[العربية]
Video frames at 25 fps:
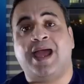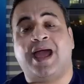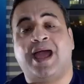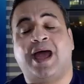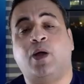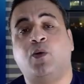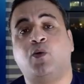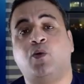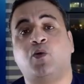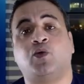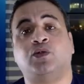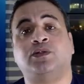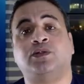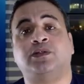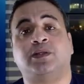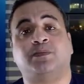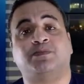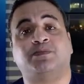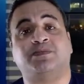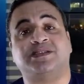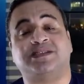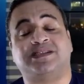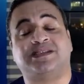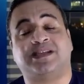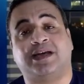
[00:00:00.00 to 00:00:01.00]
أو كنت
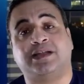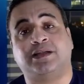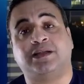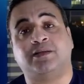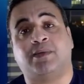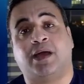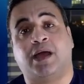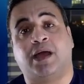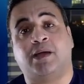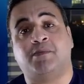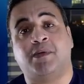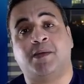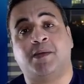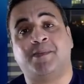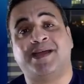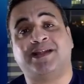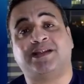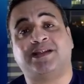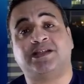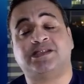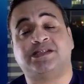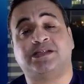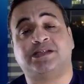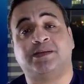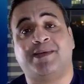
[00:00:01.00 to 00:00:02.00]
بتستخدم حمامات
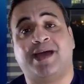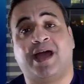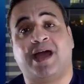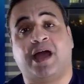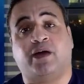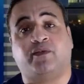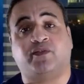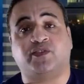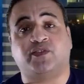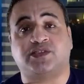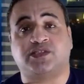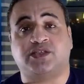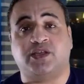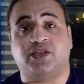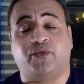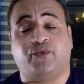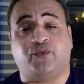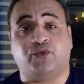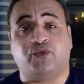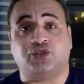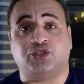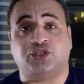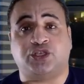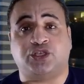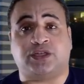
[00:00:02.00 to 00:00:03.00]
السباحة في الصيف
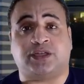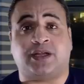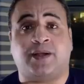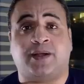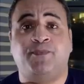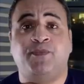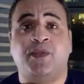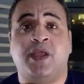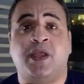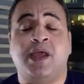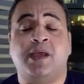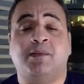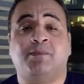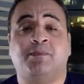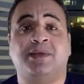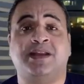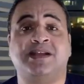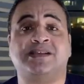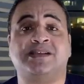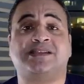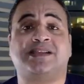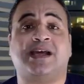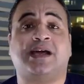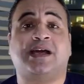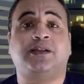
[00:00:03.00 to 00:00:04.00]
والشتاء
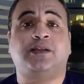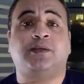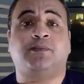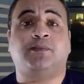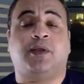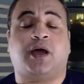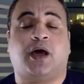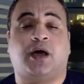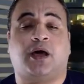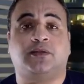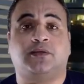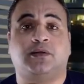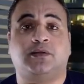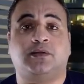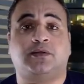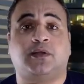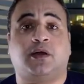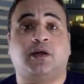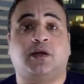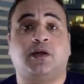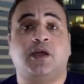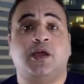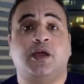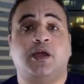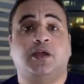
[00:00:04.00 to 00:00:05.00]
بنستخدم لحضرتك
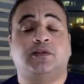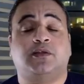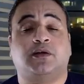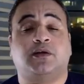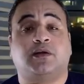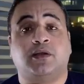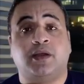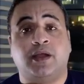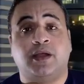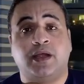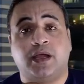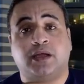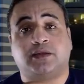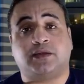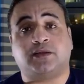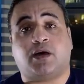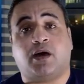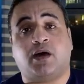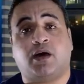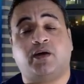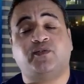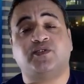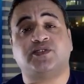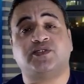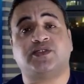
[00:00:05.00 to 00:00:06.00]
تقنية
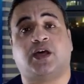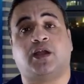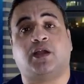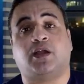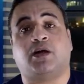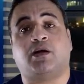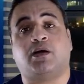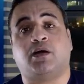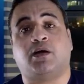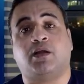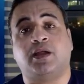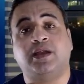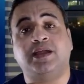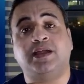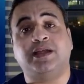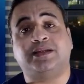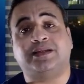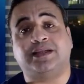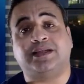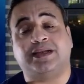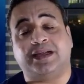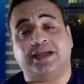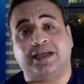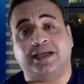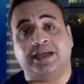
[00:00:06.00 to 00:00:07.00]
تحافظ على قرنية
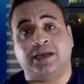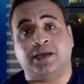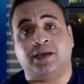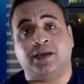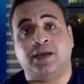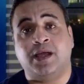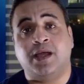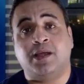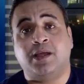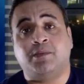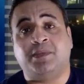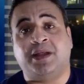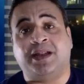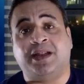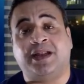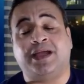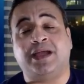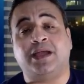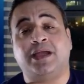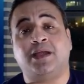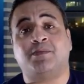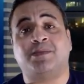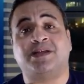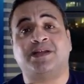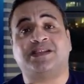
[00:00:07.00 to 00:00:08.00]
العين من
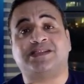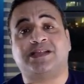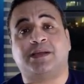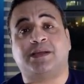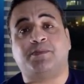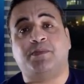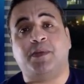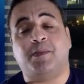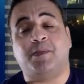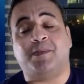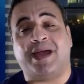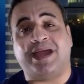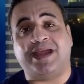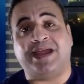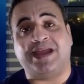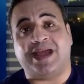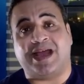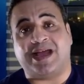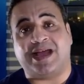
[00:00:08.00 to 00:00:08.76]
غير ما تسبب أي